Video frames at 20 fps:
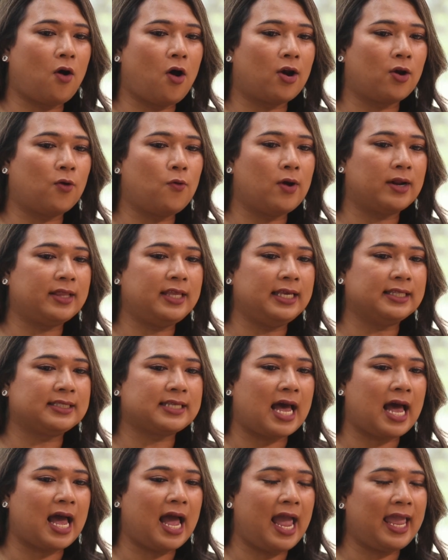องค์กรควรที่
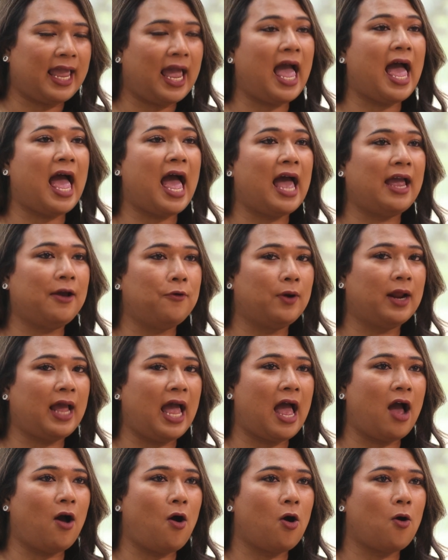จะให้ค่าให้คุณ
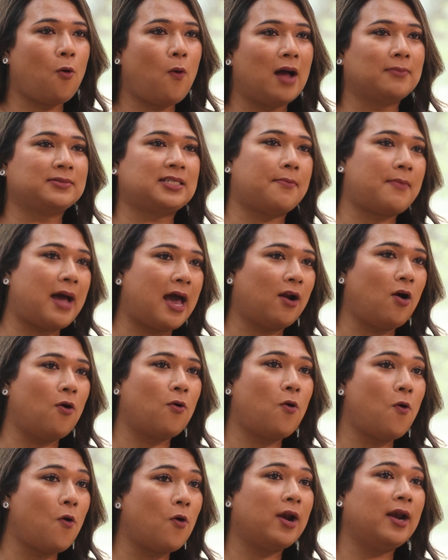ค่าของความสามารถข
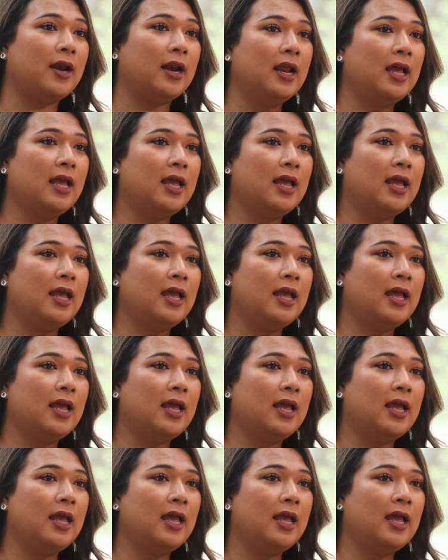องคน